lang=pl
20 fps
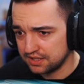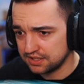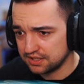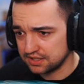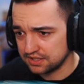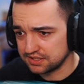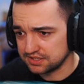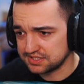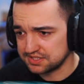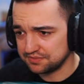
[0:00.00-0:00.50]

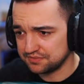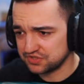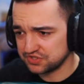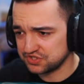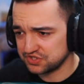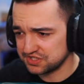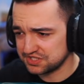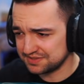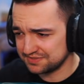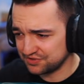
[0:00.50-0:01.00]
E, Zdobywasz
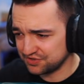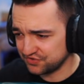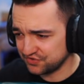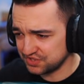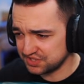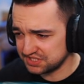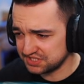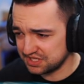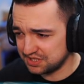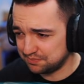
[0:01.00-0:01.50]
dostęp do
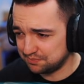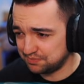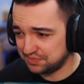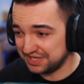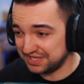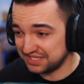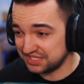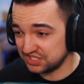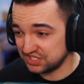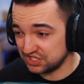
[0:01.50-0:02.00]
wszystkich
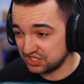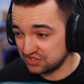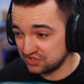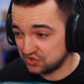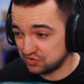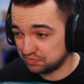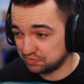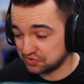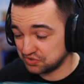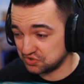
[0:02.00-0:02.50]

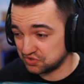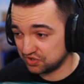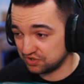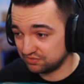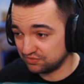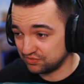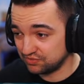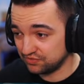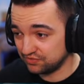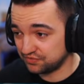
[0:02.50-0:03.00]
50
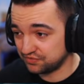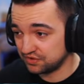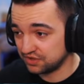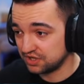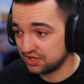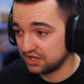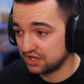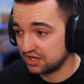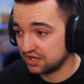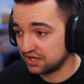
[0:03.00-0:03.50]
poziomów,
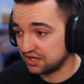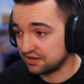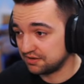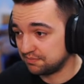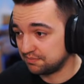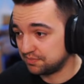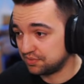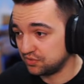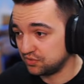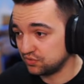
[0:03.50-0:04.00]

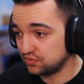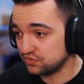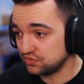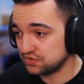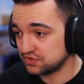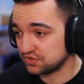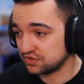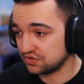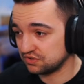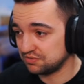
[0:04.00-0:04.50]

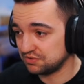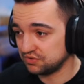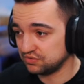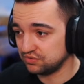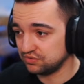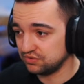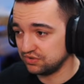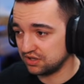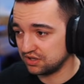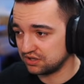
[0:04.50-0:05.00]
plus
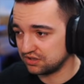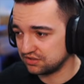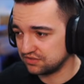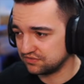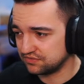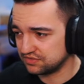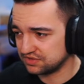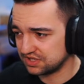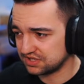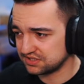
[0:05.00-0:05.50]
odblokuj
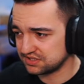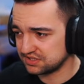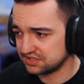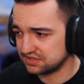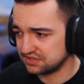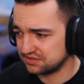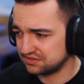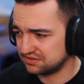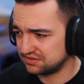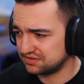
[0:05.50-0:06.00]

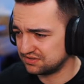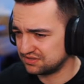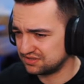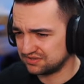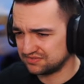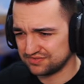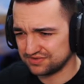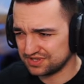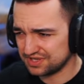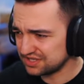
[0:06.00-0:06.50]
12
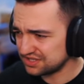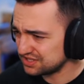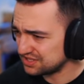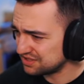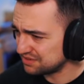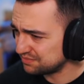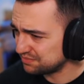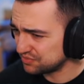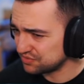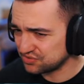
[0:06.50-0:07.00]

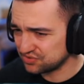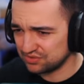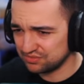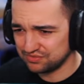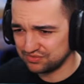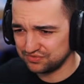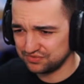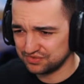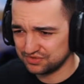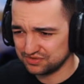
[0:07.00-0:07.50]
12
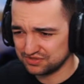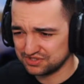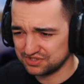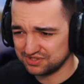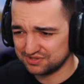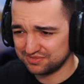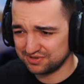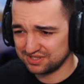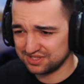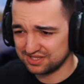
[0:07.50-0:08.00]
poziomów i
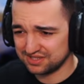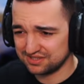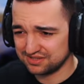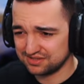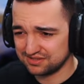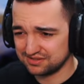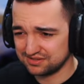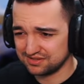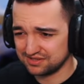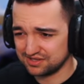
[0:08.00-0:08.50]
otrzymaj
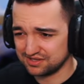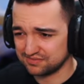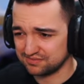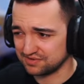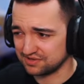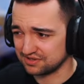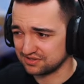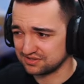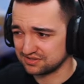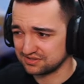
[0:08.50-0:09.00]

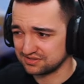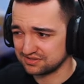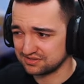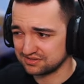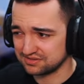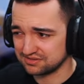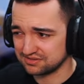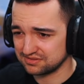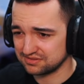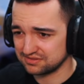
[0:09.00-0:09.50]

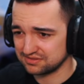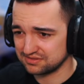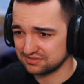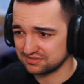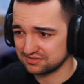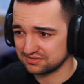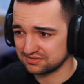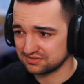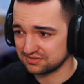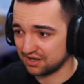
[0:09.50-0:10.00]
natychmiast.
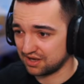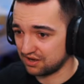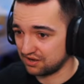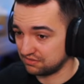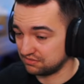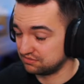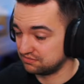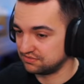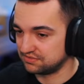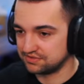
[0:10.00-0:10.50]

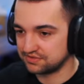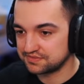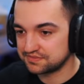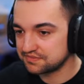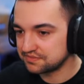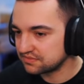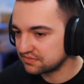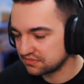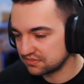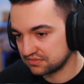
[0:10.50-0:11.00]
O.
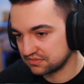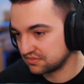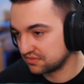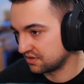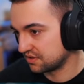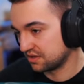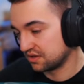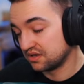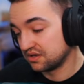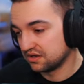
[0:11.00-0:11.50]

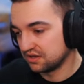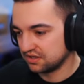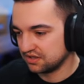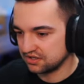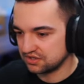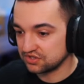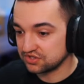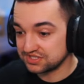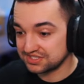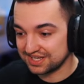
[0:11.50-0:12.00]

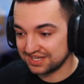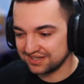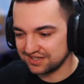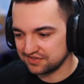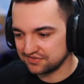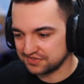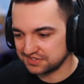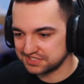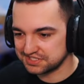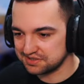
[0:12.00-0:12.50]
Dostaję
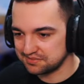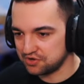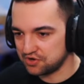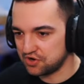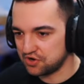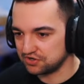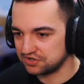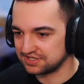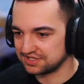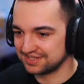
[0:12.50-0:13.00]
dwa
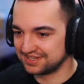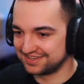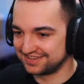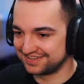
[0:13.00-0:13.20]
samochody.